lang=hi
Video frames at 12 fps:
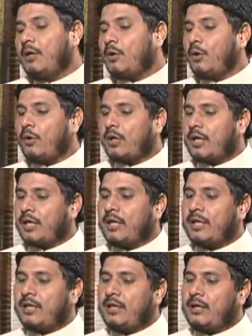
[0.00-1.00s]
गौर
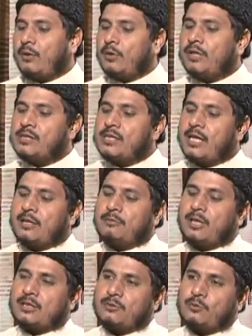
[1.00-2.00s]
करेंगे और ये सारी
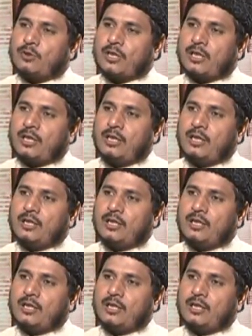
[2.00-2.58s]
बातें वो हैं